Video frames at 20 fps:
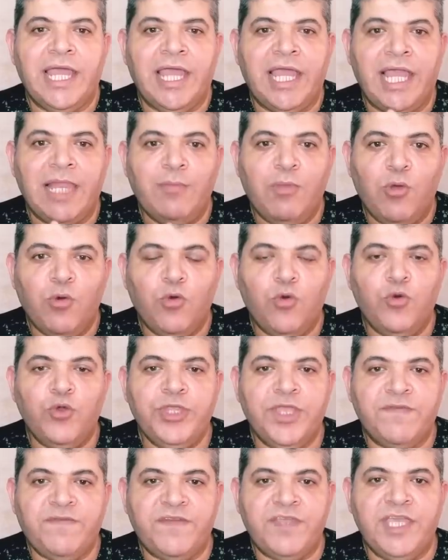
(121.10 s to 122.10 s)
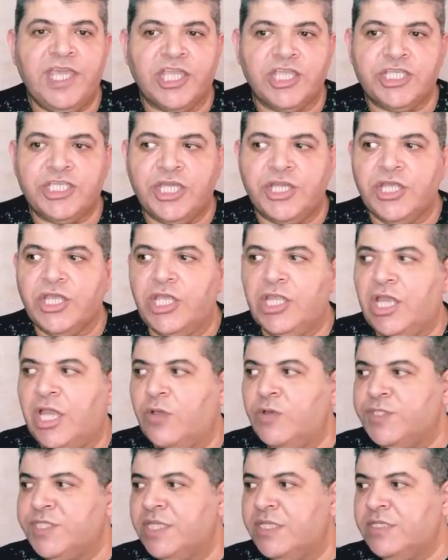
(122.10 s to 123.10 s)
الموجوده في الشرق
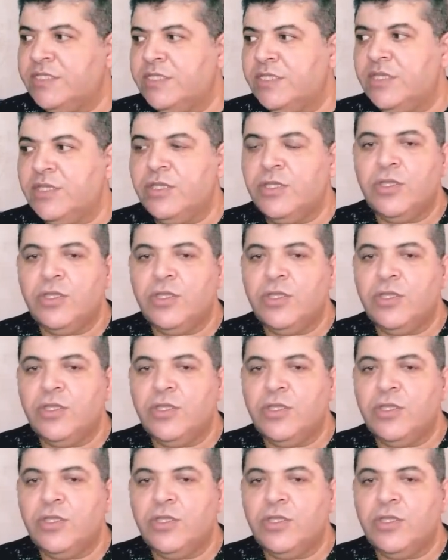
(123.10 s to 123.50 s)
الاوسط